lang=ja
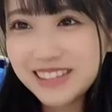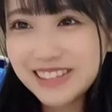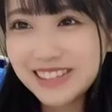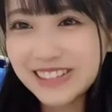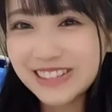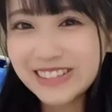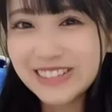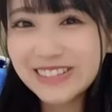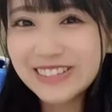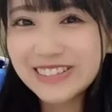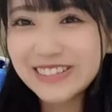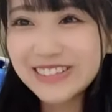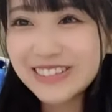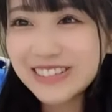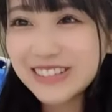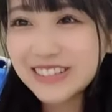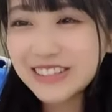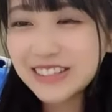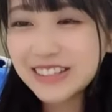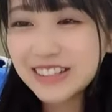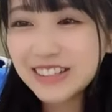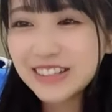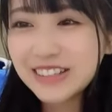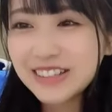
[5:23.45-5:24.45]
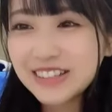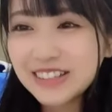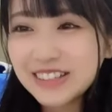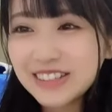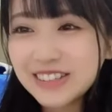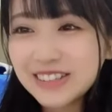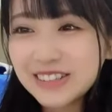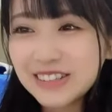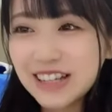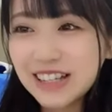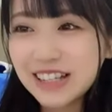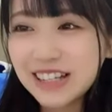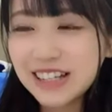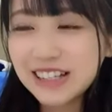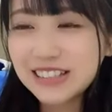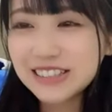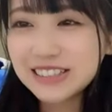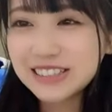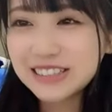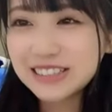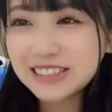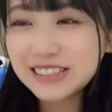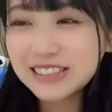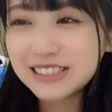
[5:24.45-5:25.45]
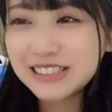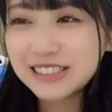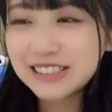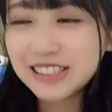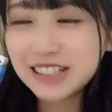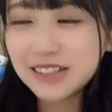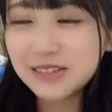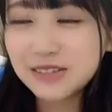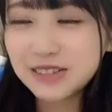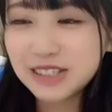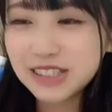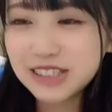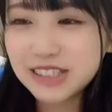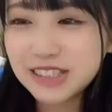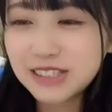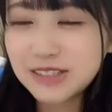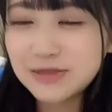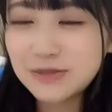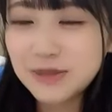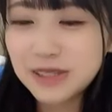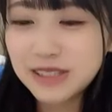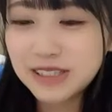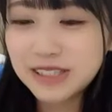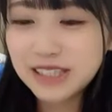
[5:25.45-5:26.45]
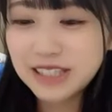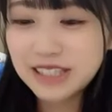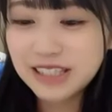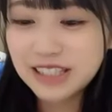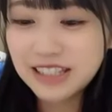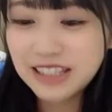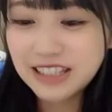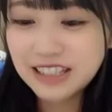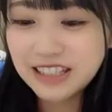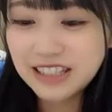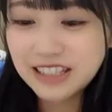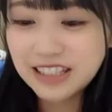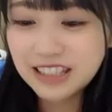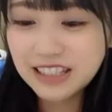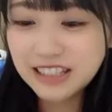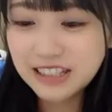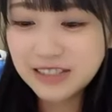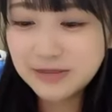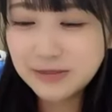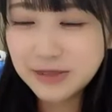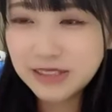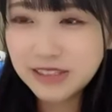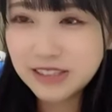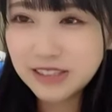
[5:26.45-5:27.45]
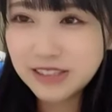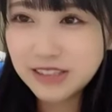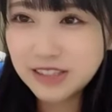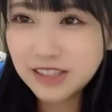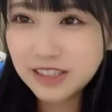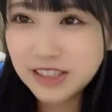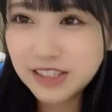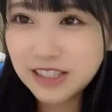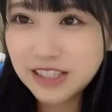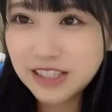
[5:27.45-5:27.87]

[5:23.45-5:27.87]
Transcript: そのなんかちっちゃい子たちに紛れてやりましたし